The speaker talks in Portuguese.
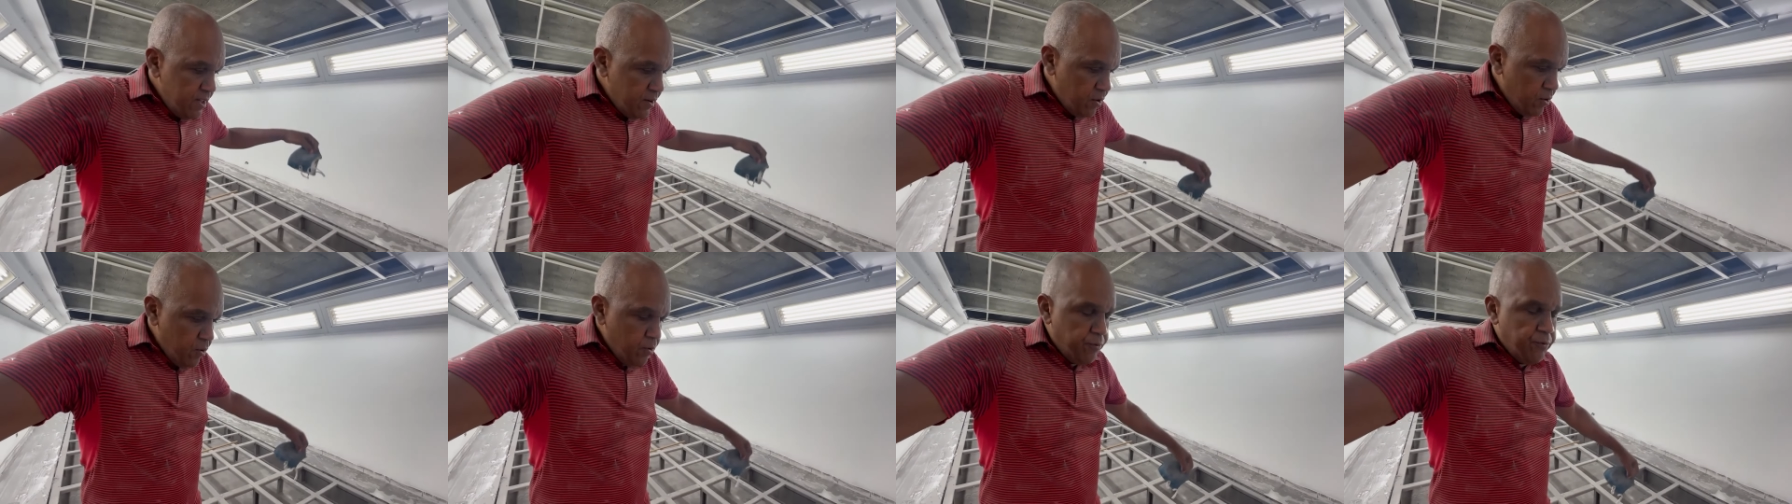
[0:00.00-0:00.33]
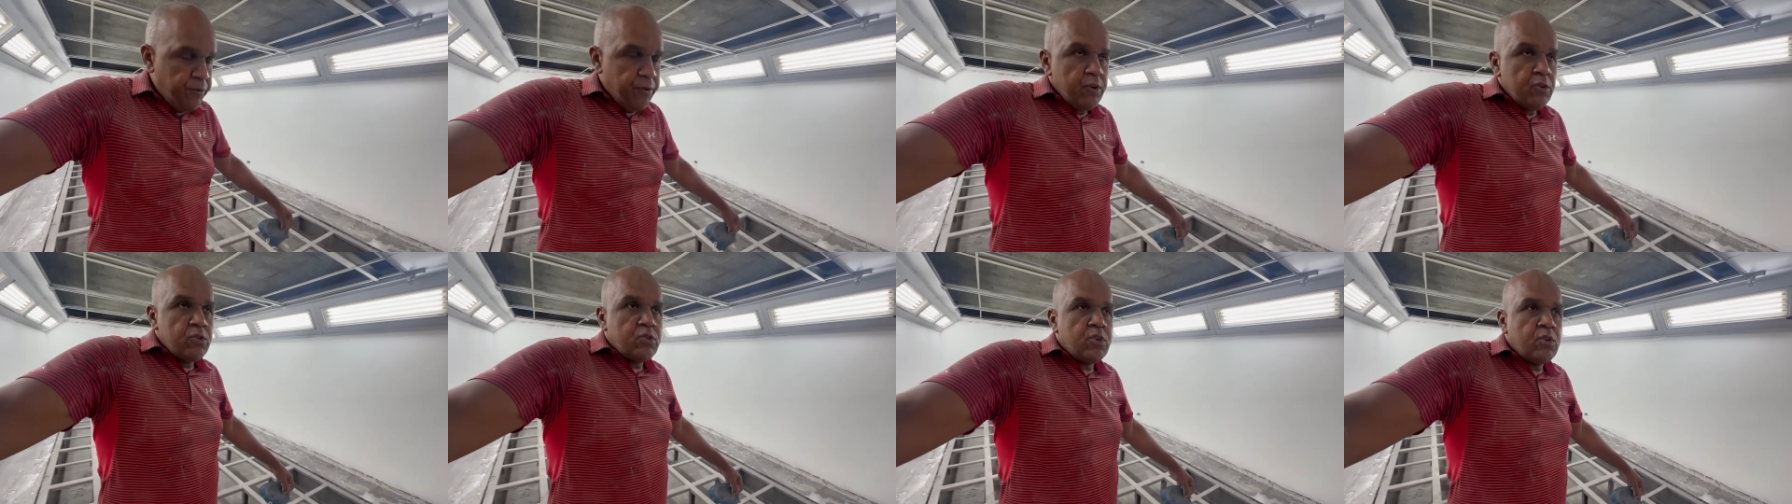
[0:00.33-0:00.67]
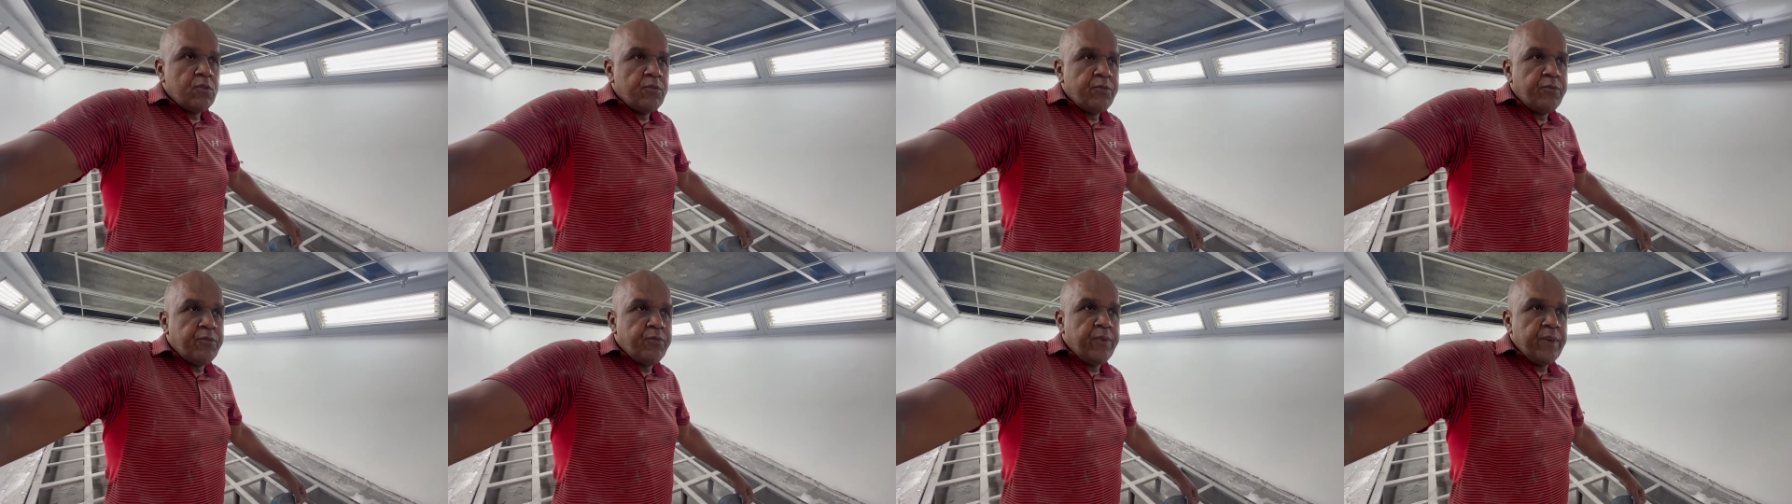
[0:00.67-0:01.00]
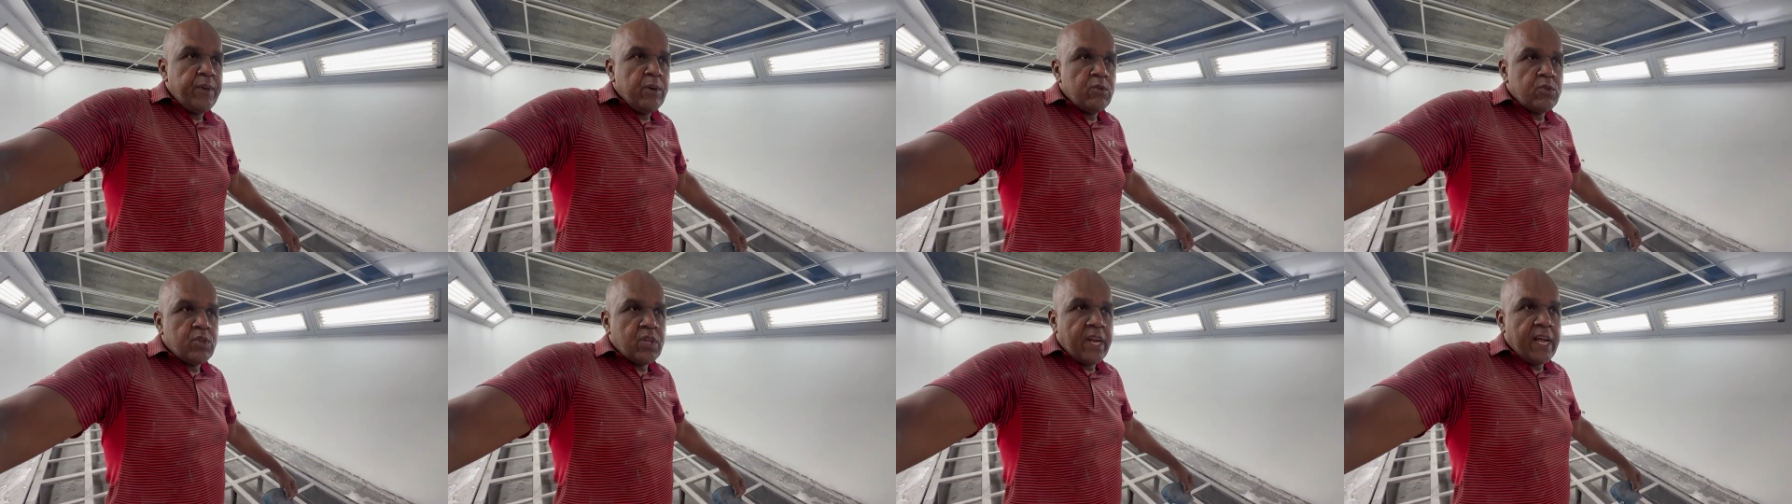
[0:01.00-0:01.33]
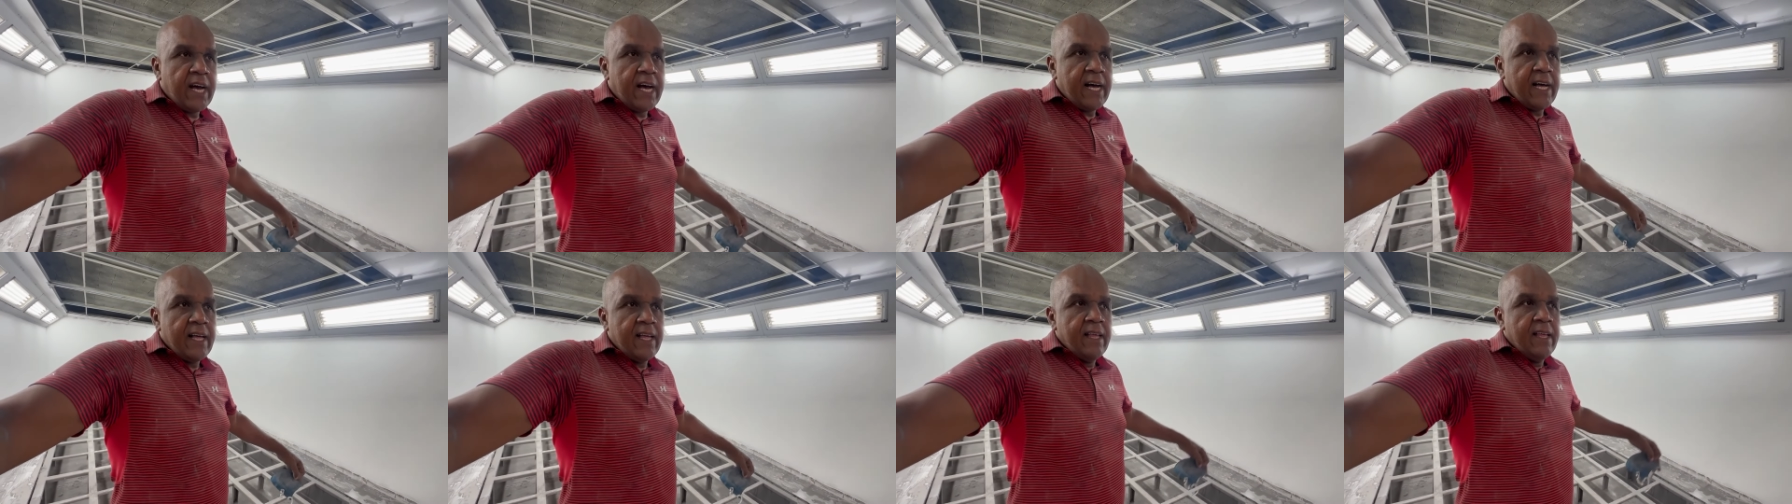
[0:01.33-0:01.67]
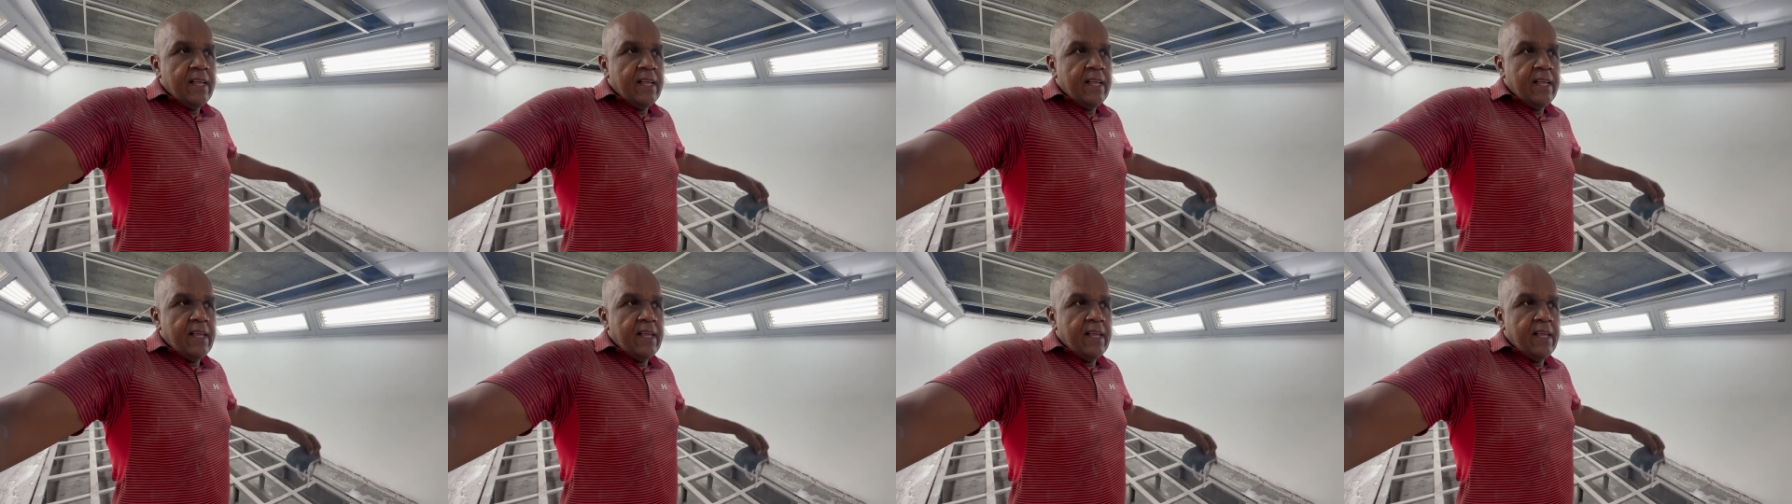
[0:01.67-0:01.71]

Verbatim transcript: o filtro filtra